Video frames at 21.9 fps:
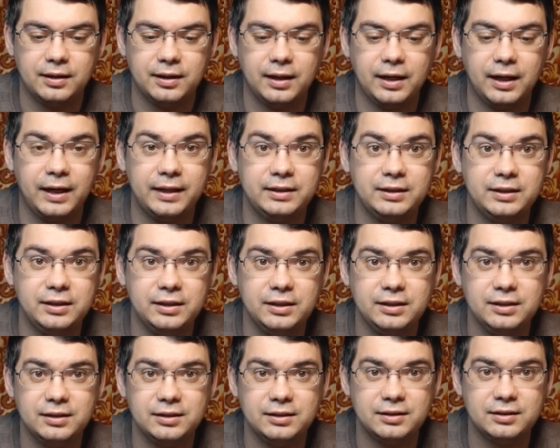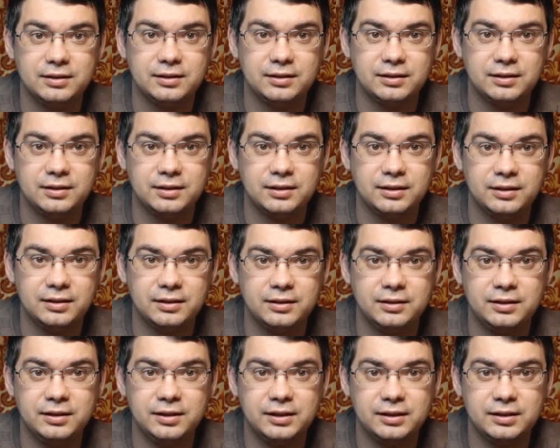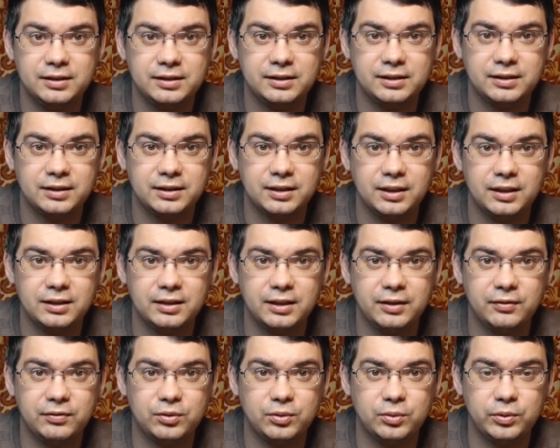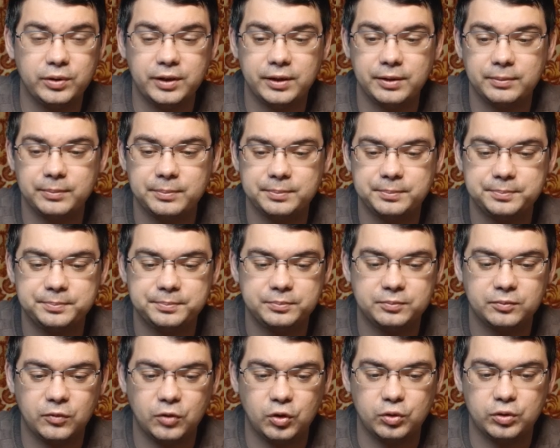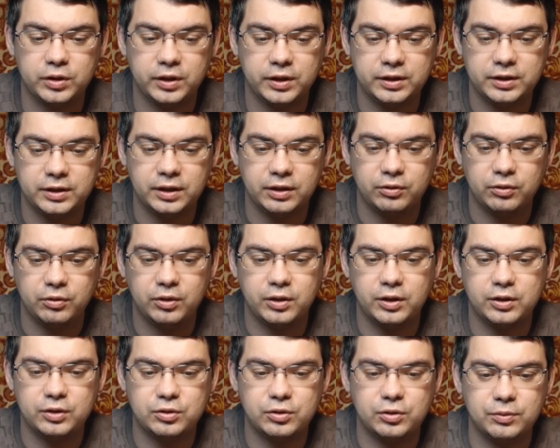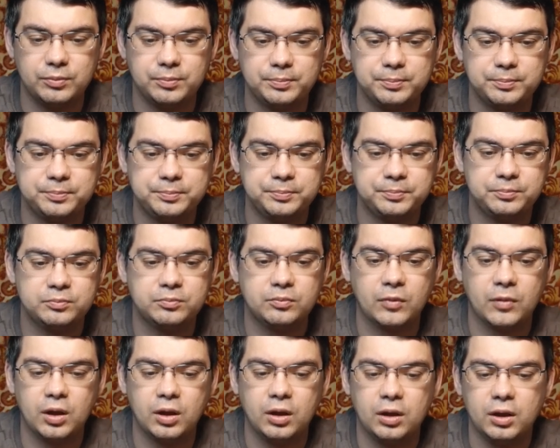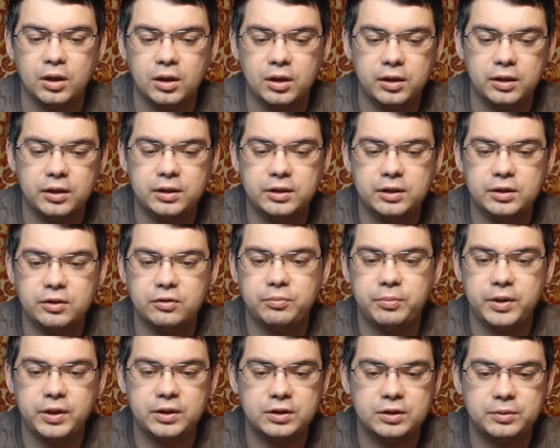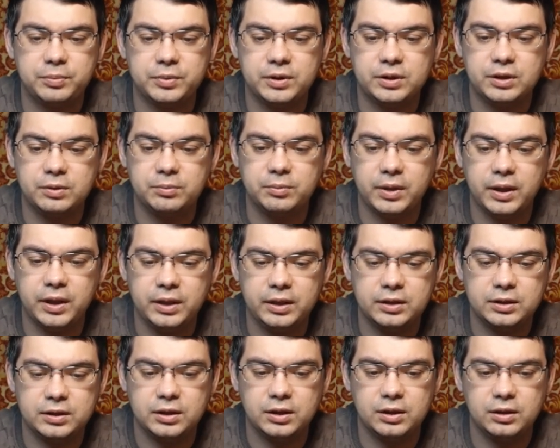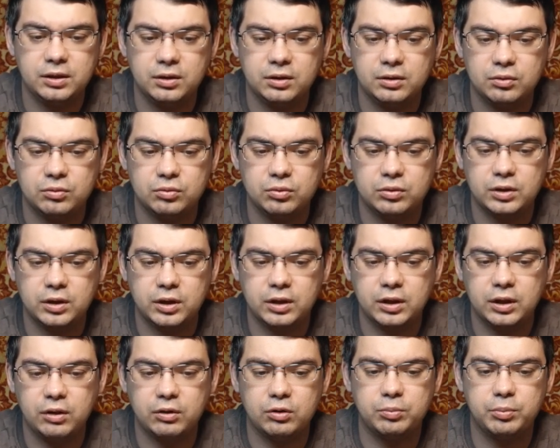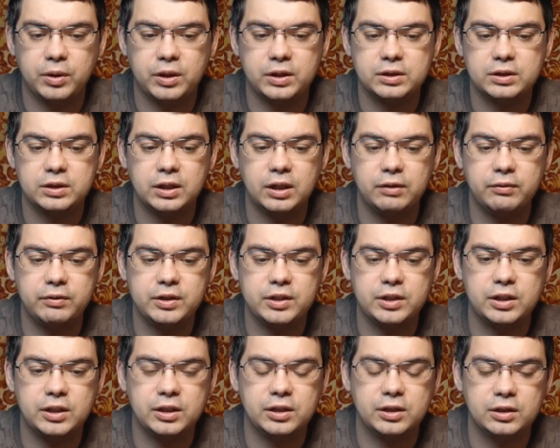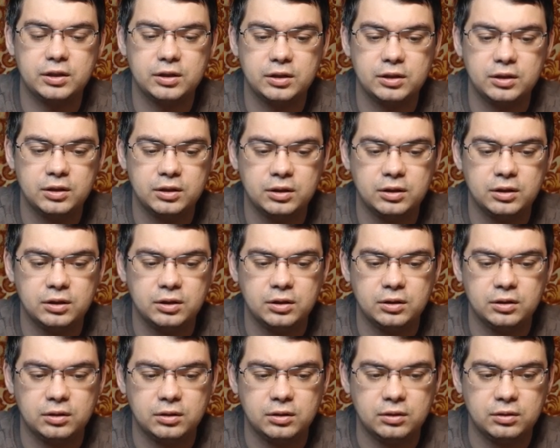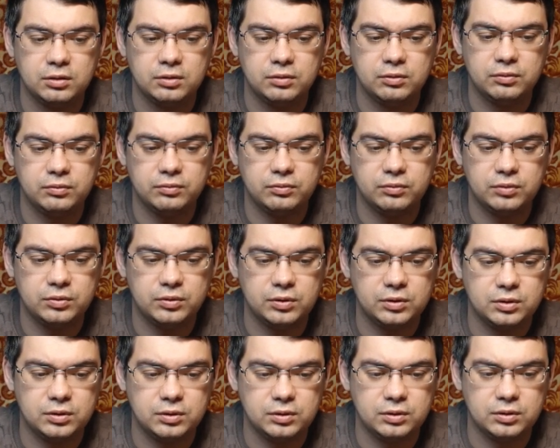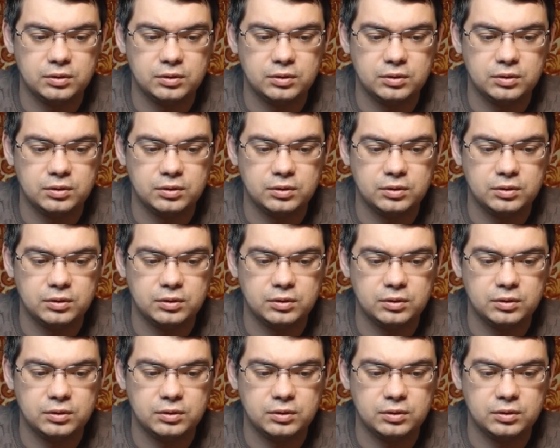Один диск для дрифтухи. Ну, с резиной одно колесо. Резина, в принципе, снимается. Тут такая вот проставочка. Вон.